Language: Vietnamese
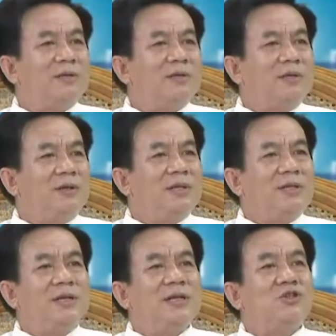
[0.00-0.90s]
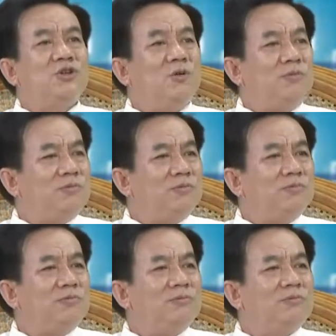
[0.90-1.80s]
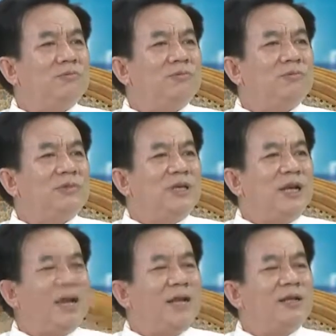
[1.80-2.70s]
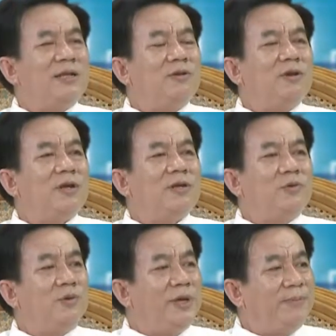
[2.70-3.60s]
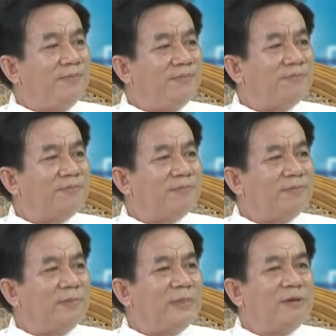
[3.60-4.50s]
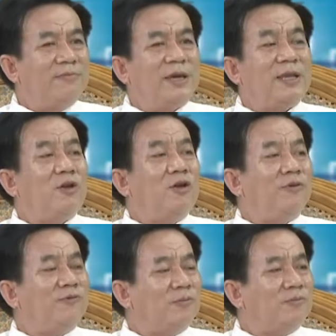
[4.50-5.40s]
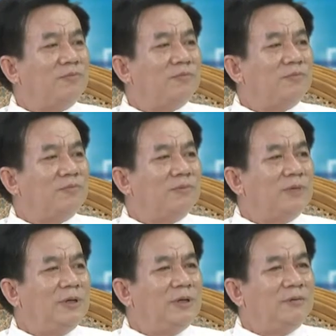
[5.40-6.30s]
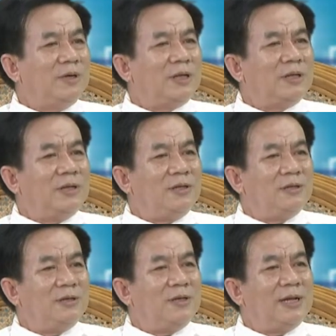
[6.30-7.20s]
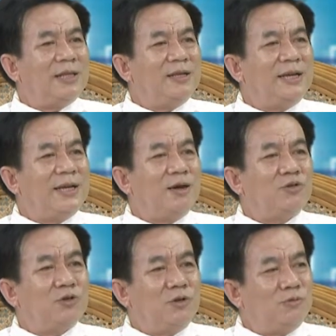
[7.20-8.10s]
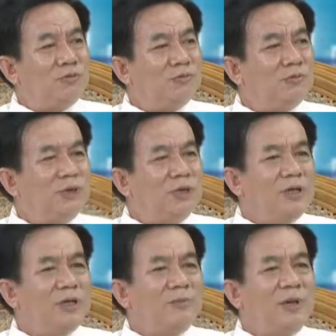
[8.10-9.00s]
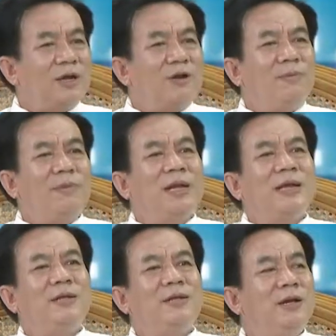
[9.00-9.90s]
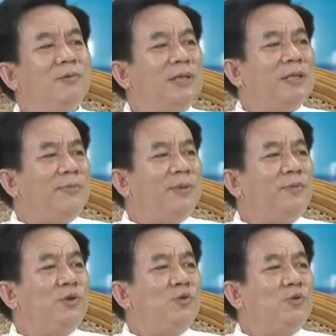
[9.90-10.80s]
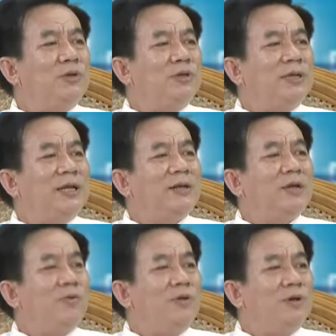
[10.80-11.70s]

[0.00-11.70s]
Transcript: giai đoạn thứ nhất là sốt thứ hai là giai đoạn nguy hiểm mà. Vâng. và giai đoạn hồi phục và thường thường là những ngày đầu sốt bà con mà lại rất là quan tâm đi mua thuốc này lại uống